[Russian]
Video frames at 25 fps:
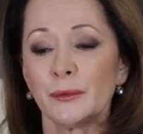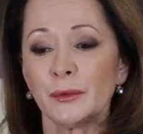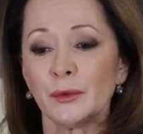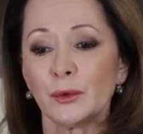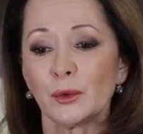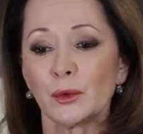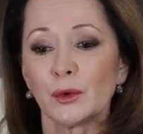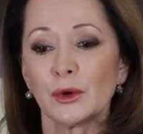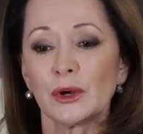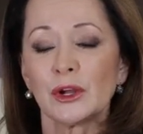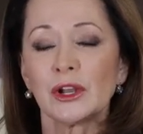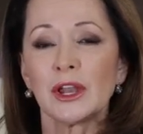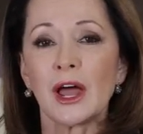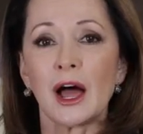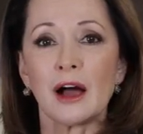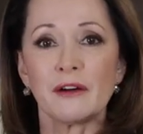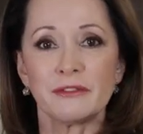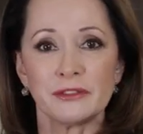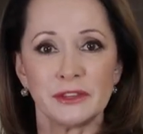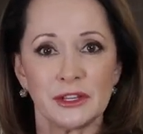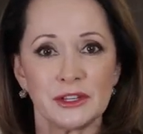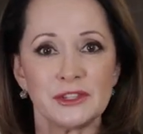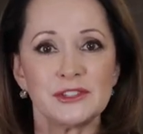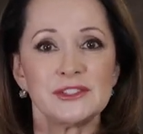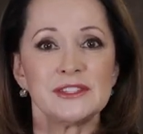ну,
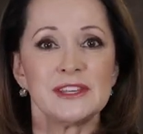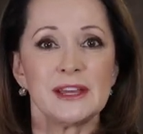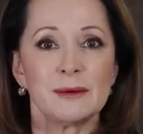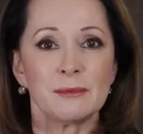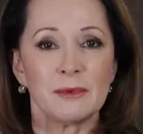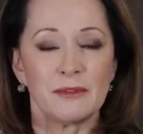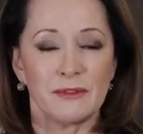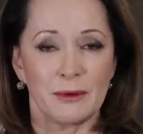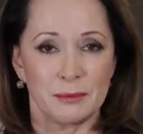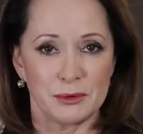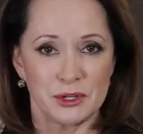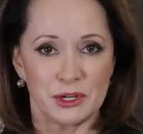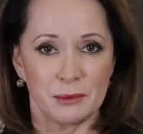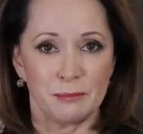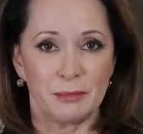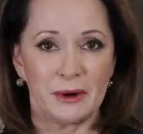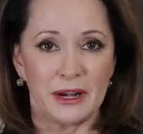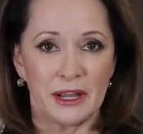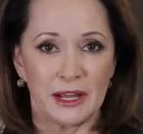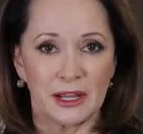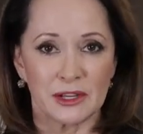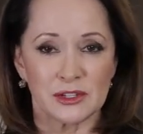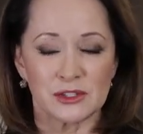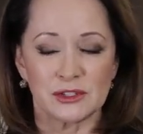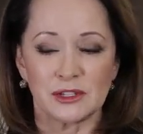главной темы вообще
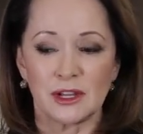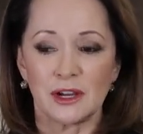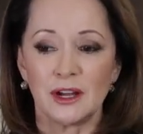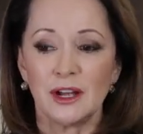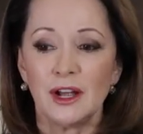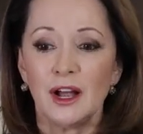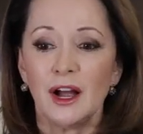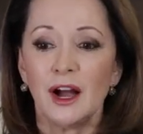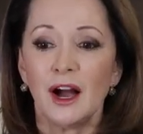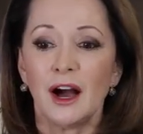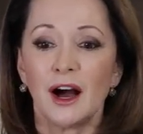приезда